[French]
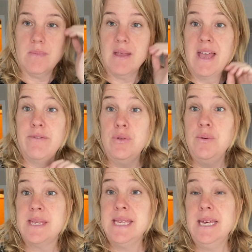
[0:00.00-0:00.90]
est venue
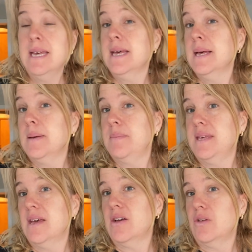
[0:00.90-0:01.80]
ici.
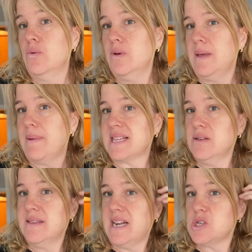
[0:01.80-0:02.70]
Puis nous, on est partis,
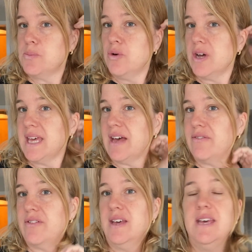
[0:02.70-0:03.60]
on est allés pour au
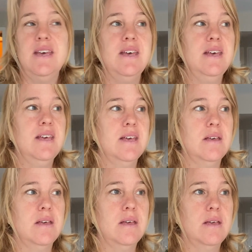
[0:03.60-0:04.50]
café.
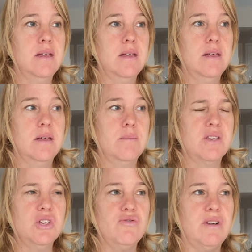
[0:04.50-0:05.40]
Mais
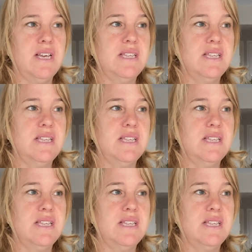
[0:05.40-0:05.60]
ça, je vous l'ai